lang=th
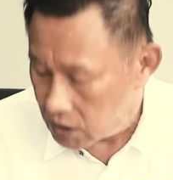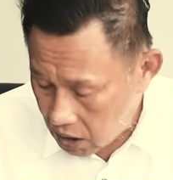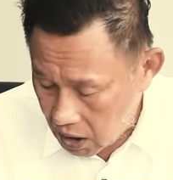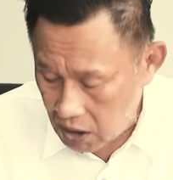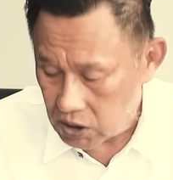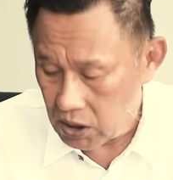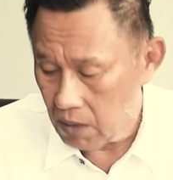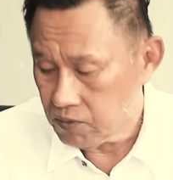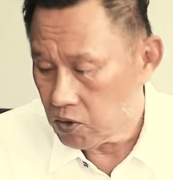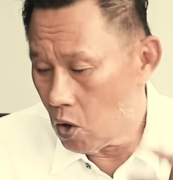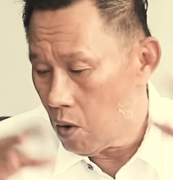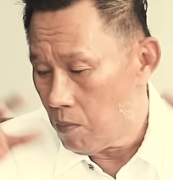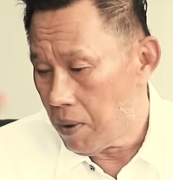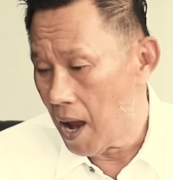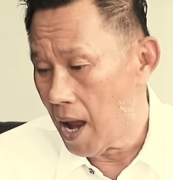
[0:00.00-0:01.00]
เจริญเติบโต
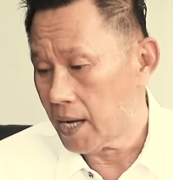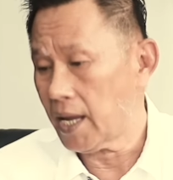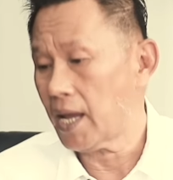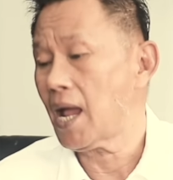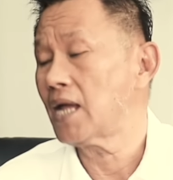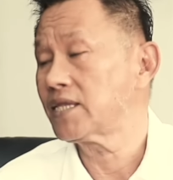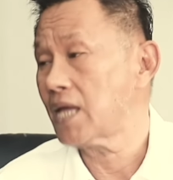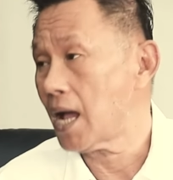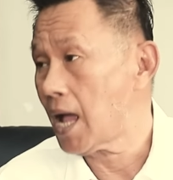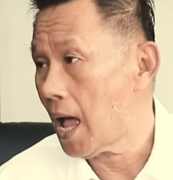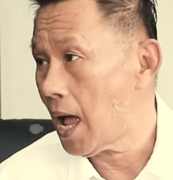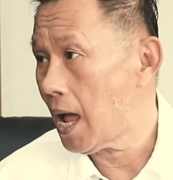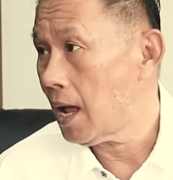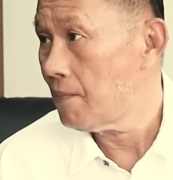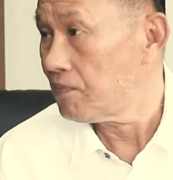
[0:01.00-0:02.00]
แผ่ถึงด้านสา
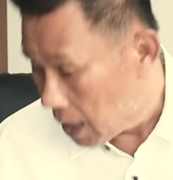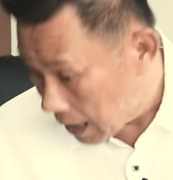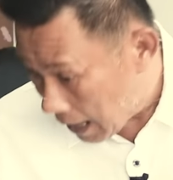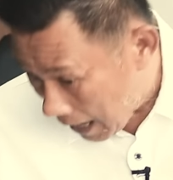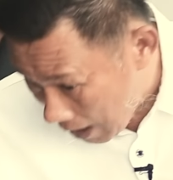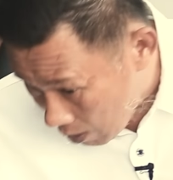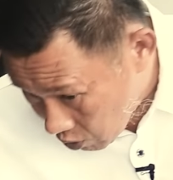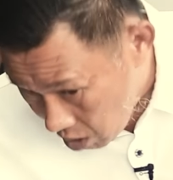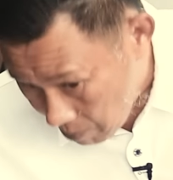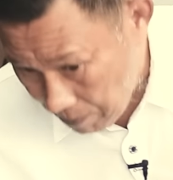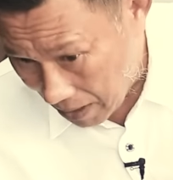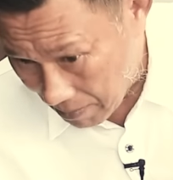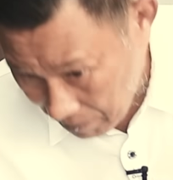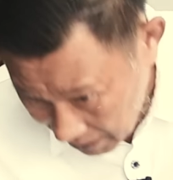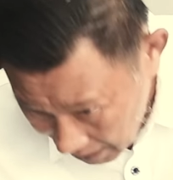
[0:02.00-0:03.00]
ขาแล้วก็
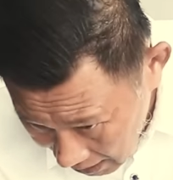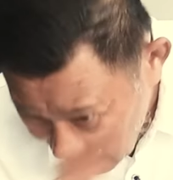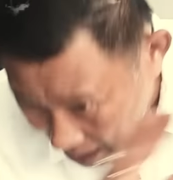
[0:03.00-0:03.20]
เป็นไปดัง